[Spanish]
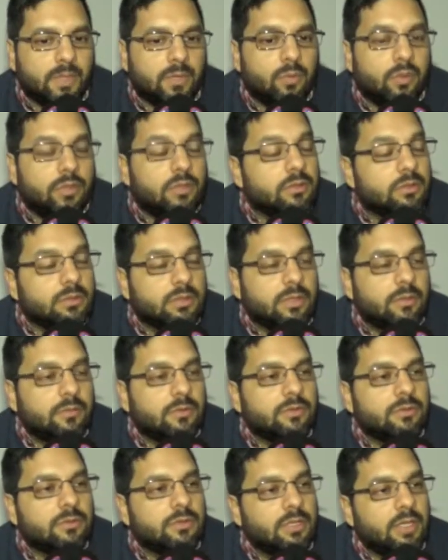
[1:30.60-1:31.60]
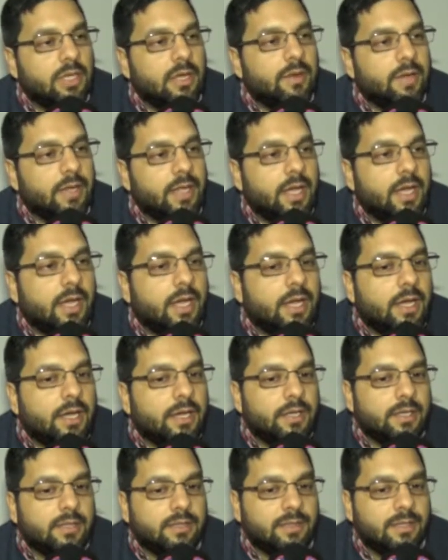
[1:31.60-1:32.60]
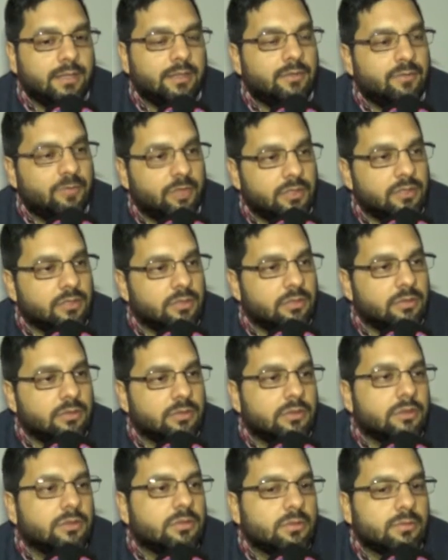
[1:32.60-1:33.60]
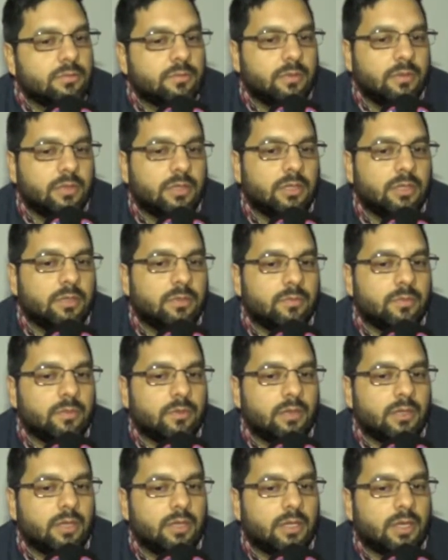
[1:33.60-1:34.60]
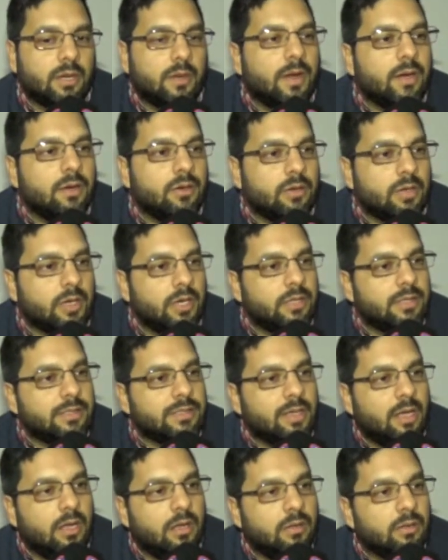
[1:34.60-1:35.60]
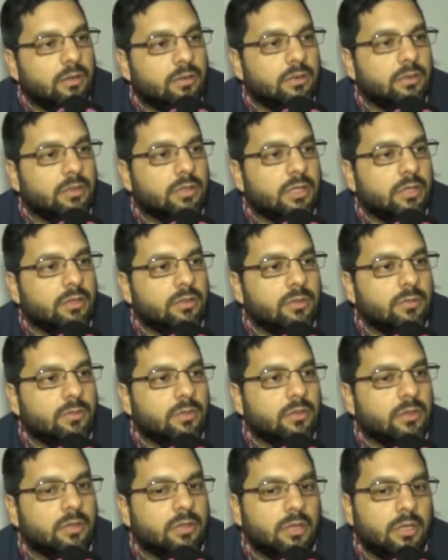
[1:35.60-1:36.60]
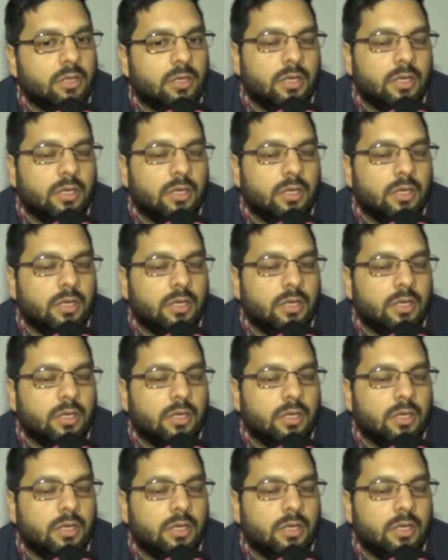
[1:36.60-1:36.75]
y bueno, estamos, la verdad, eh, satisfechos eh, por, el trabajo realizado, tanto por